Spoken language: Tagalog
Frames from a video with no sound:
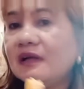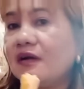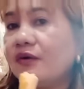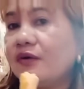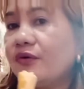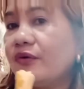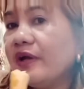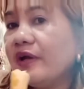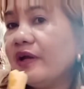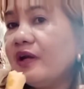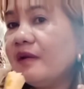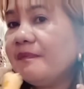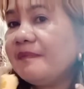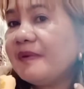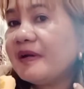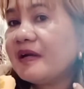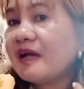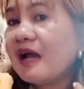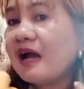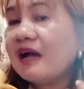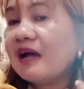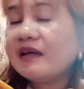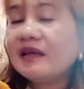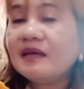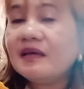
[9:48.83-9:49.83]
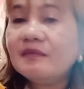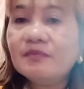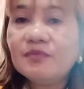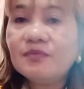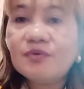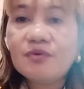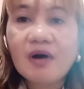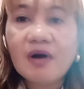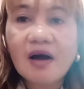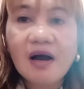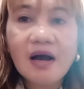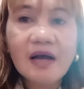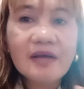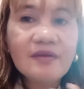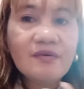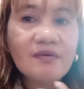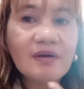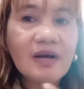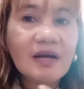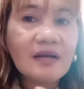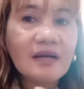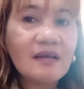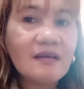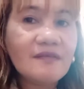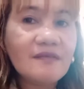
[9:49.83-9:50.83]
Nag-oily pa ang aking mukha,
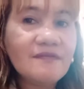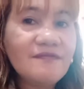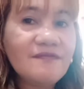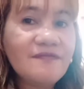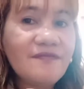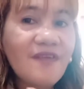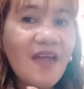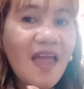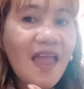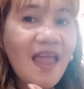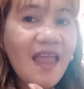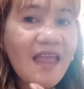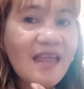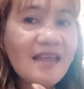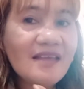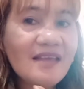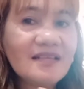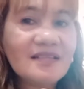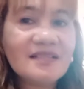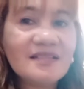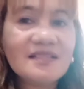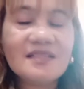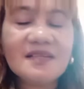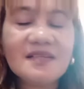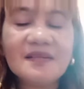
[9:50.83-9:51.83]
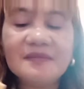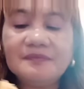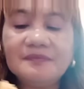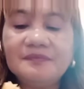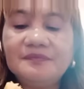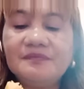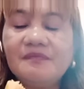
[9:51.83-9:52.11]
yung aking face.